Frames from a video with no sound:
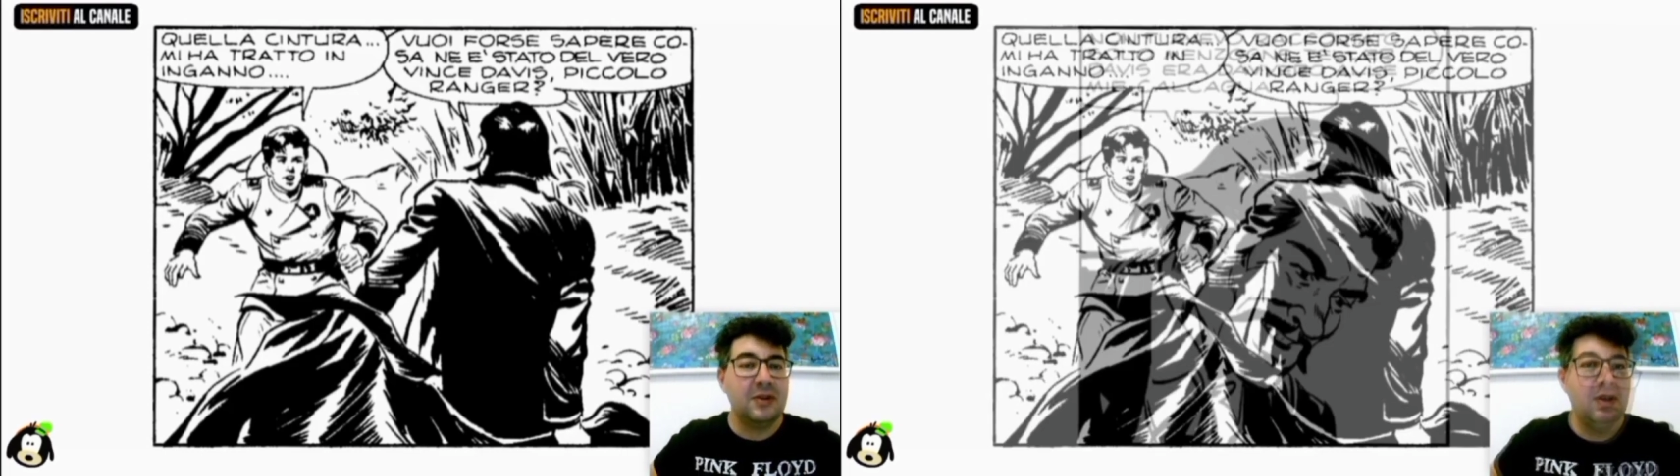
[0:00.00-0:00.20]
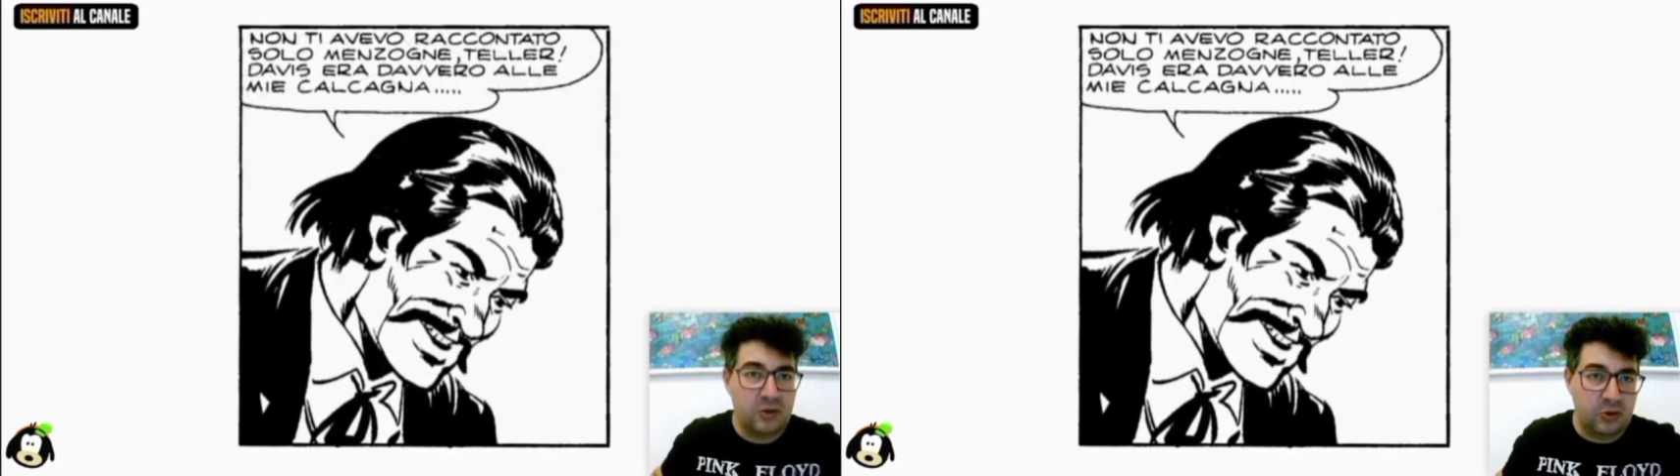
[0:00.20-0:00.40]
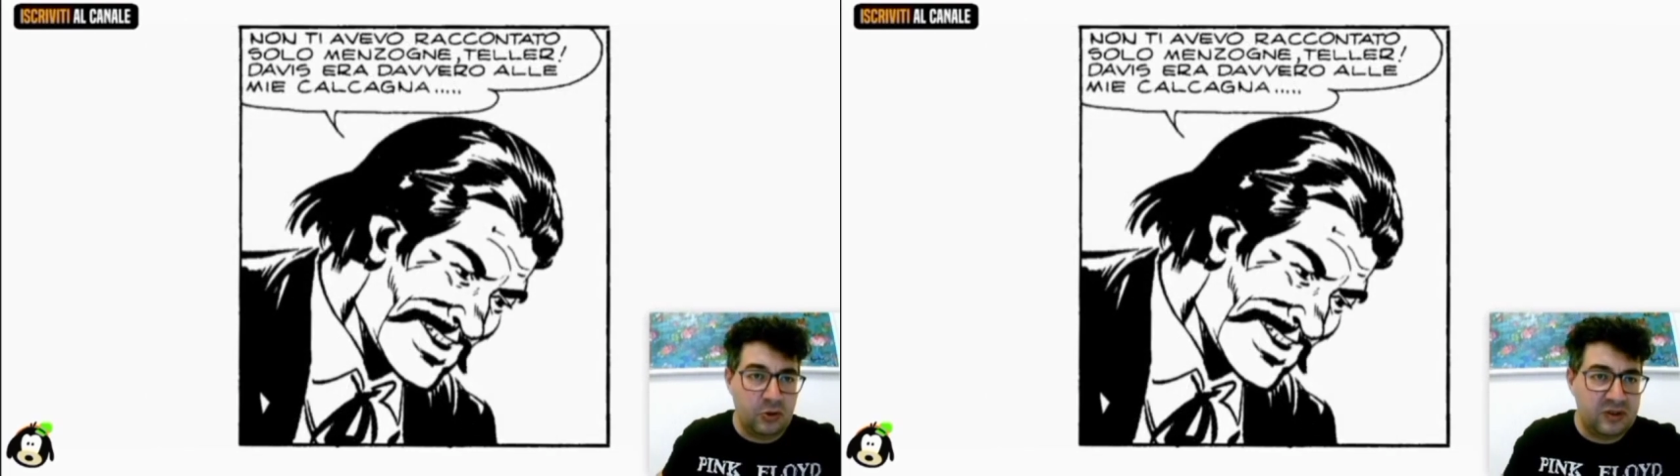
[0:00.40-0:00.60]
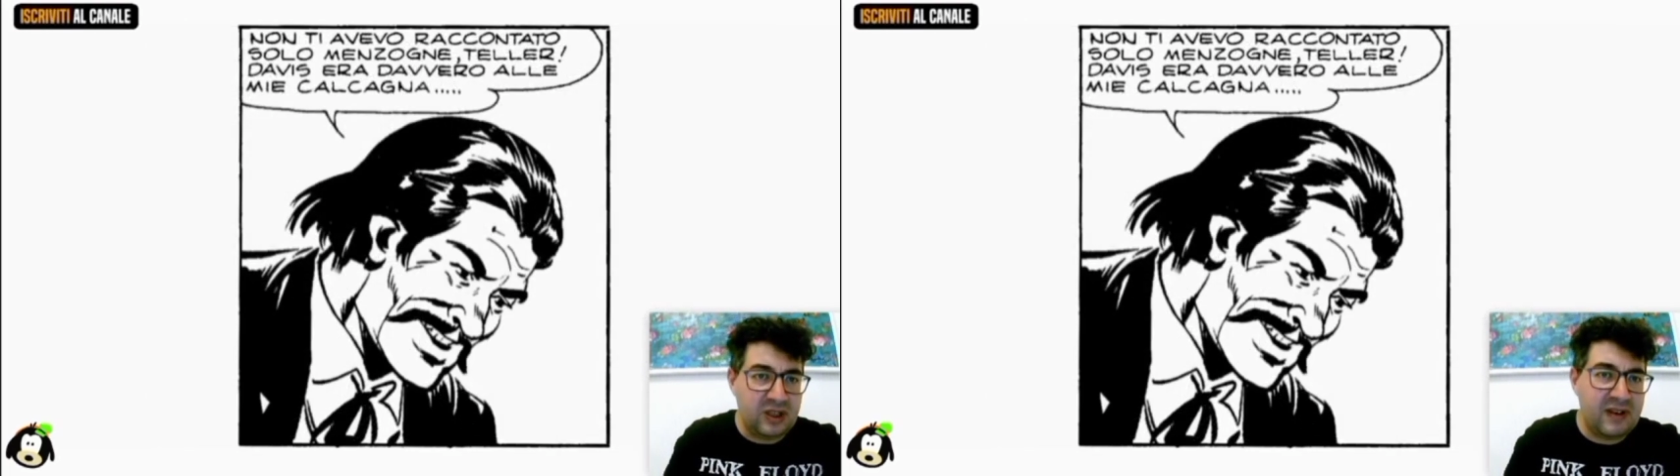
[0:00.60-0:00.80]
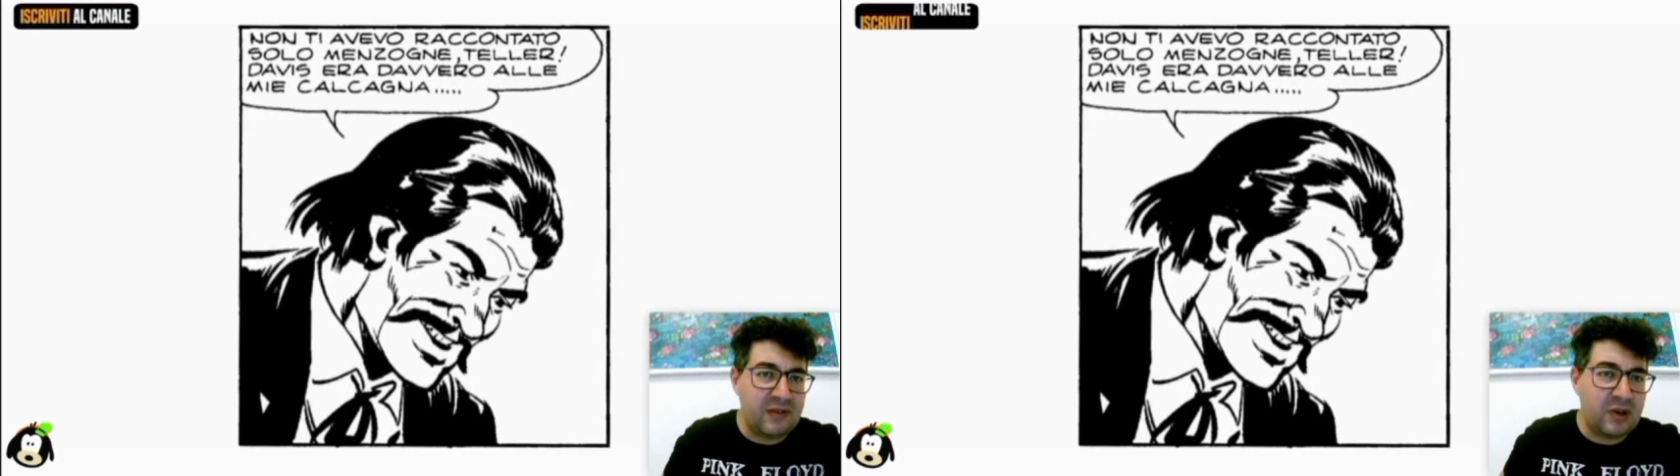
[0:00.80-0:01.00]
Non ti
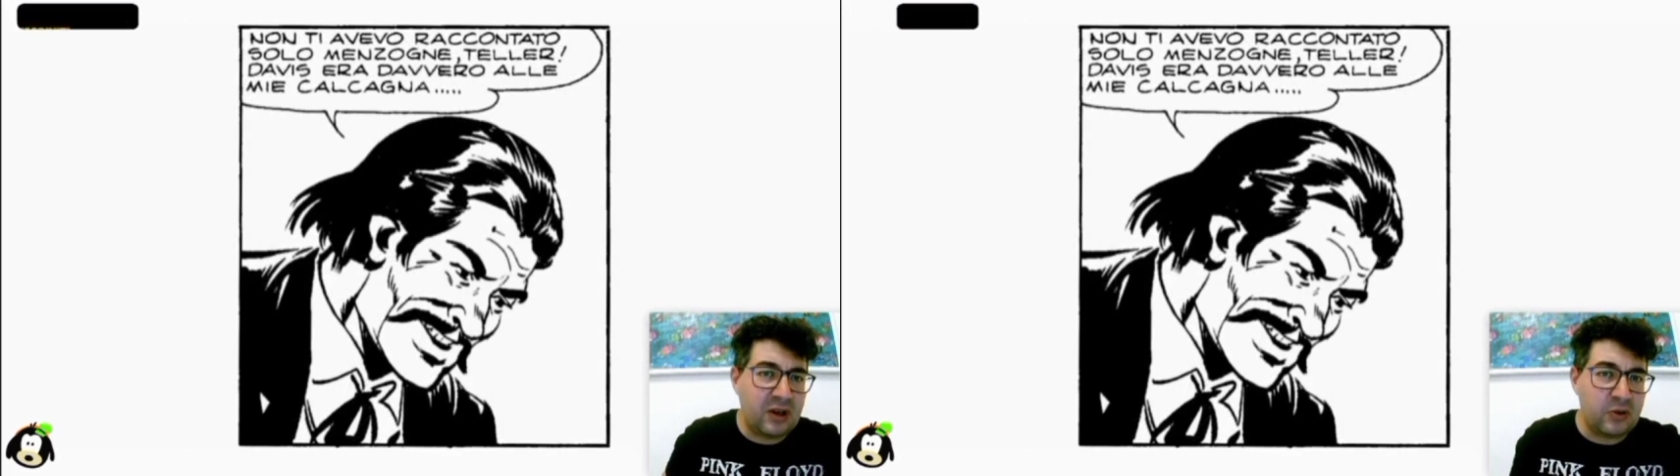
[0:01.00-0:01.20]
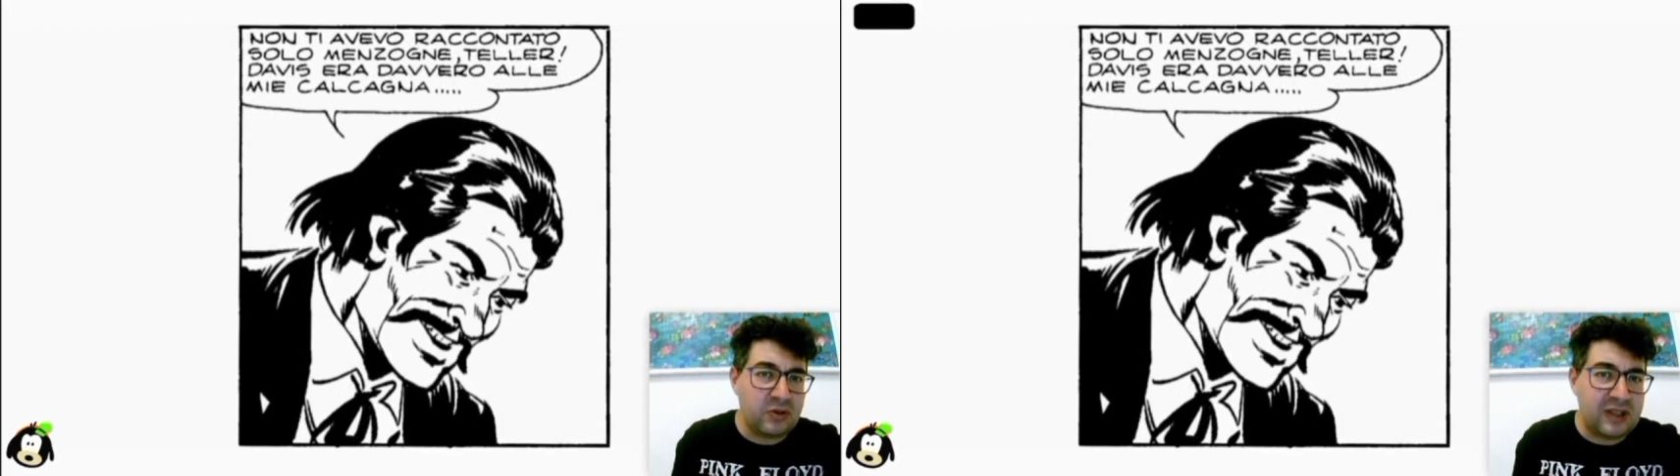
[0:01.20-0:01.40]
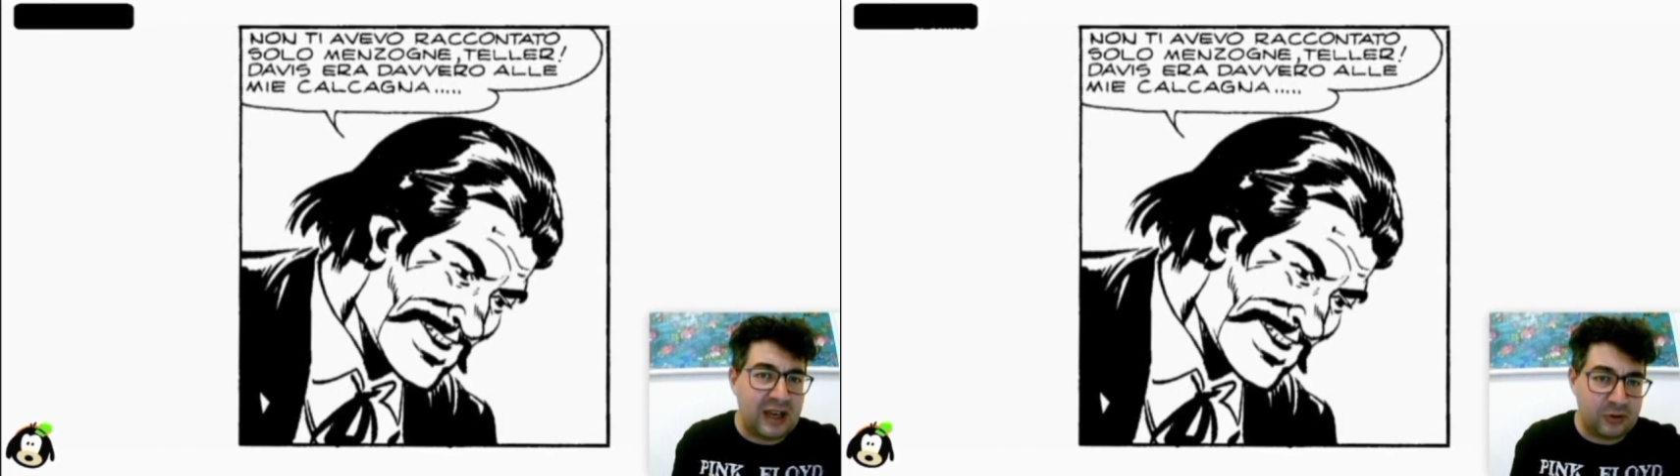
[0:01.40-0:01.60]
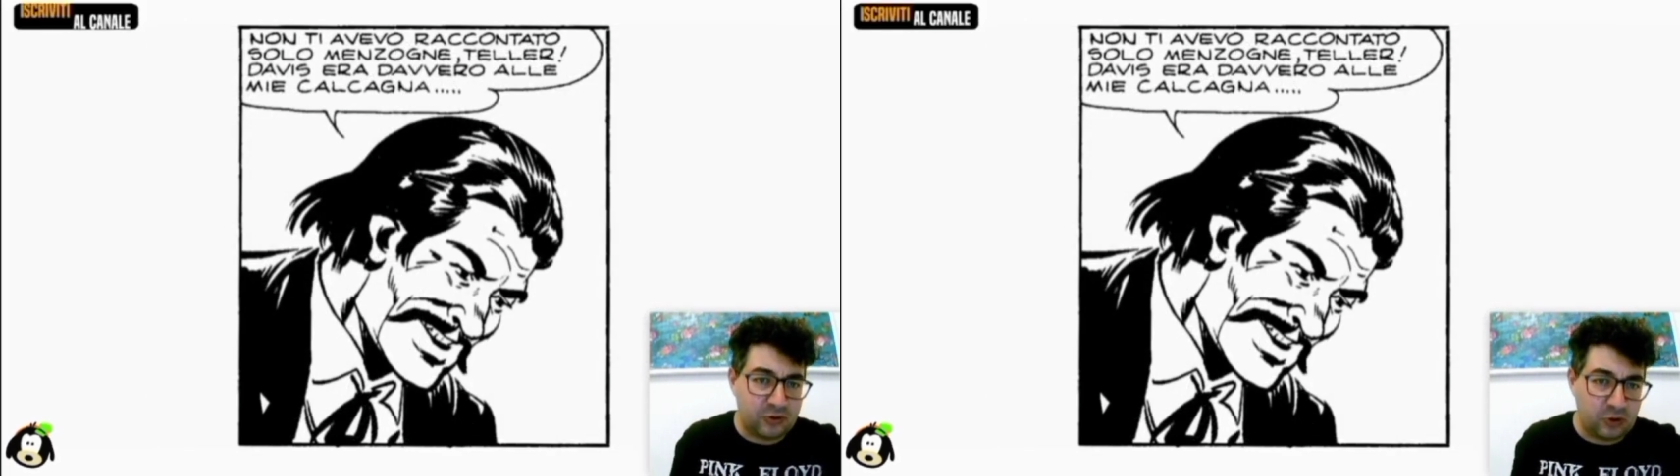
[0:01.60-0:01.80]
avevo raccontato